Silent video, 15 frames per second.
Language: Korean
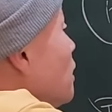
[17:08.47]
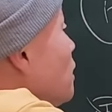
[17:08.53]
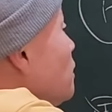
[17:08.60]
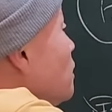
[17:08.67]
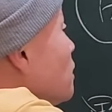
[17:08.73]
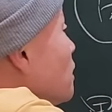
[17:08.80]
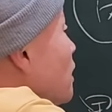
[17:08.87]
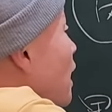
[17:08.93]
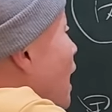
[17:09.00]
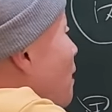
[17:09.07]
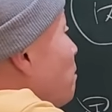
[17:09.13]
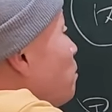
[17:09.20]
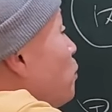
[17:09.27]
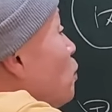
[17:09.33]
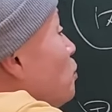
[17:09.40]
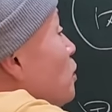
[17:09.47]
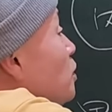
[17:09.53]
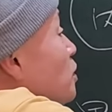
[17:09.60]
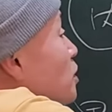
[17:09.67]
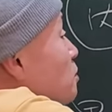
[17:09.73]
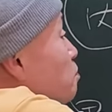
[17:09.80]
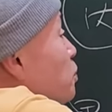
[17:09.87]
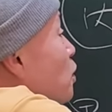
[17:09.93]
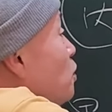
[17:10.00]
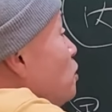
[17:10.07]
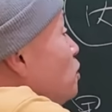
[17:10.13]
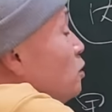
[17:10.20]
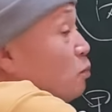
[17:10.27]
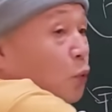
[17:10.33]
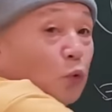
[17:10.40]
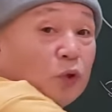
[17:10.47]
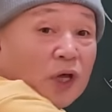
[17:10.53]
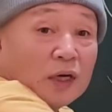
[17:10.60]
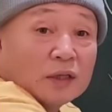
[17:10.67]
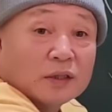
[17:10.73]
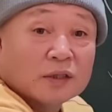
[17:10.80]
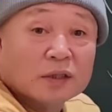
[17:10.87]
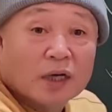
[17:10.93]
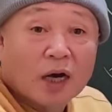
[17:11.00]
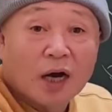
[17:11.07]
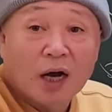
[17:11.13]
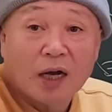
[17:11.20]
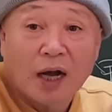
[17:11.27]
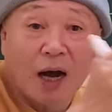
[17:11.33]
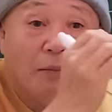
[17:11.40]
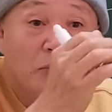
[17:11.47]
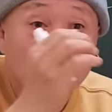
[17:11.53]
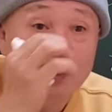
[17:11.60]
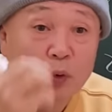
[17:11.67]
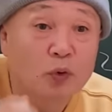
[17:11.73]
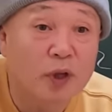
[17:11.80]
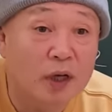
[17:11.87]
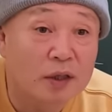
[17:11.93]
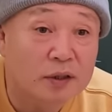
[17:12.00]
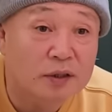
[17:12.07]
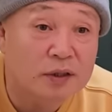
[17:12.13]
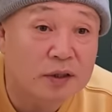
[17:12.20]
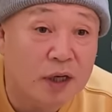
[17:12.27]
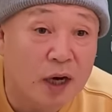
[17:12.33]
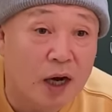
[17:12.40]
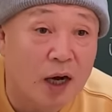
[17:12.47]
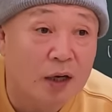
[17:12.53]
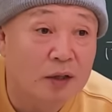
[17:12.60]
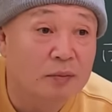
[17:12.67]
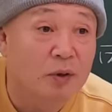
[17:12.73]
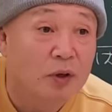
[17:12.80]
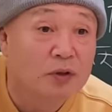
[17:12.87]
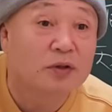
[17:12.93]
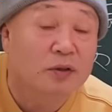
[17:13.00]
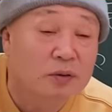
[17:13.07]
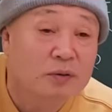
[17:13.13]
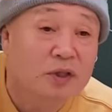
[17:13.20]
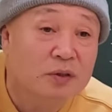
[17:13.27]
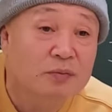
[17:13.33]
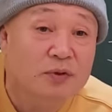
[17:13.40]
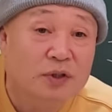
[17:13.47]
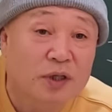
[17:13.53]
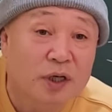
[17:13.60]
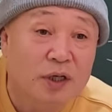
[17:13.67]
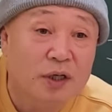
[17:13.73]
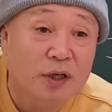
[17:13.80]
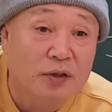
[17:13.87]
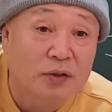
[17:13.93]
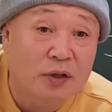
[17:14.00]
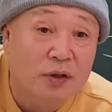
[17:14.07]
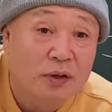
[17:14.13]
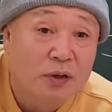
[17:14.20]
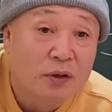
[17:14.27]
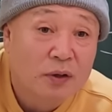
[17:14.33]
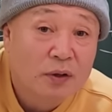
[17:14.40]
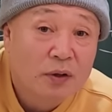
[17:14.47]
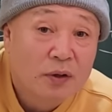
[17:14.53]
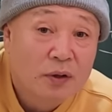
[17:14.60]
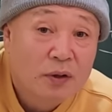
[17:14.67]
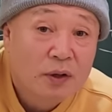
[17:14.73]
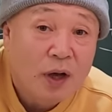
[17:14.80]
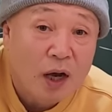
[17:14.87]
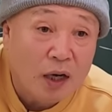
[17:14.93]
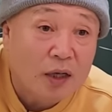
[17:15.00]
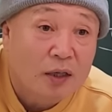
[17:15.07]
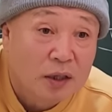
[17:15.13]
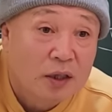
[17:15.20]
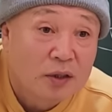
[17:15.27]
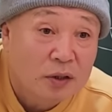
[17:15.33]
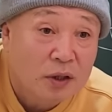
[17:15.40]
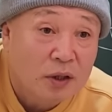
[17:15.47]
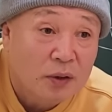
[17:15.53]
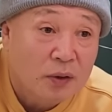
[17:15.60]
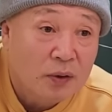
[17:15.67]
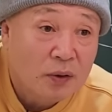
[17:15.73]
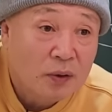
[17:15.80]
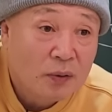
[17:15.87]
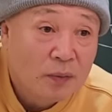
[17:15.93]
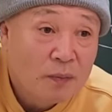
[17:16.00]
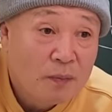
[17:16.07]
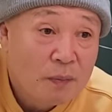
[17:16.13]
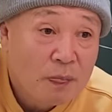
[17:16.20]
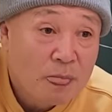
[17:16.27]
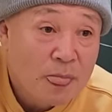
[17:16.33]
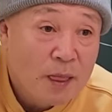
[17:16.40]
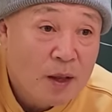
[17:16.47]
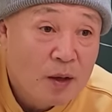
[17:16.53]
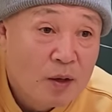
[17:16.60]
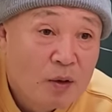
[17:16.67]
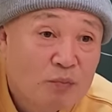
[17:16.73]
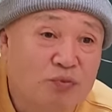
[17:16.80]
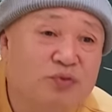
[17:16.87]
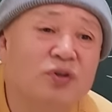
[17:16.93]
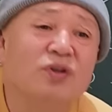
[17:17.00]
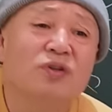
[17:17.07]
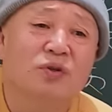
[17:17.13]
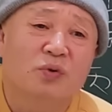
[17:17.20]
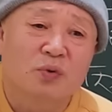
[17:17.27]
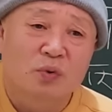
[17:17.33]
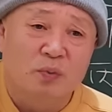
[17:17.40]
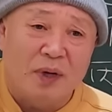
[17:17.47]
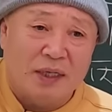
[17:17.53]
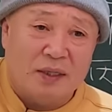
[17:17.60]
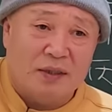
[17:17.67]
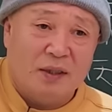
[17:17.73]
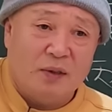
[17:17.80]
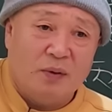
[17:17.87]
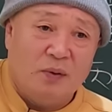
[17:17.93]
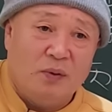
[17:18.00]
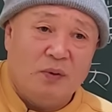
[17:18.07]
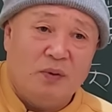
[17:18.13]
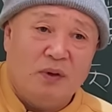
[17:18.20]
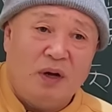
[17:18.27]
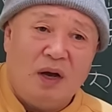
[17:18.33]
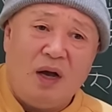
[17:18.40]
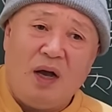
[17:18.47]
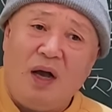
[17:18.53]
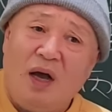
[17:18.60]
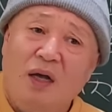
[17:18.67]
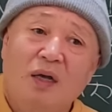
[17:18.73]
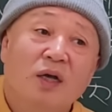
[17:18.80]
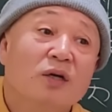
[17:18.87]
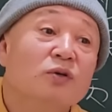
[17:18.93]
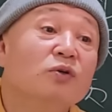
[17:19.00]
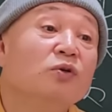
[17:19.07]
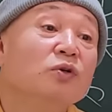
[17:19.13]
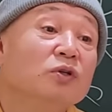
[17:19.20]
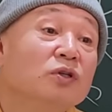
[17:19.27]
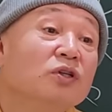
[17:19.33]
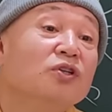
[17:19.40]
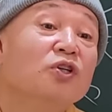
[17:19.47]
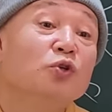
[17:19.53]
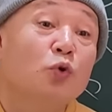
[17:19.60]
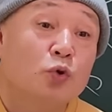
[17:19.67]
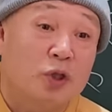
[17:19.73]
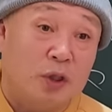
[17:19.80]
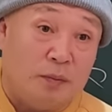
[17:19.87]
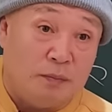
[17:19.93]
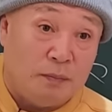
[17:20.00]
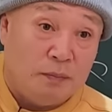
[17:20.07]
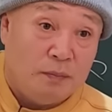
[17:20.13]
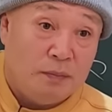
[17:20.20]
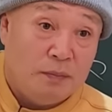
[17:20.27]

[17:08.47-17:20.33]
내년 갑 보면 이 편인을 본다는 뜻이야. 갑을 본다는 뜻이야. 그러면 어떤 기분이 생기겠어? 아까 얘기했잖아요. 부정적으로 바뀐다고. 아, 의, 의기소침.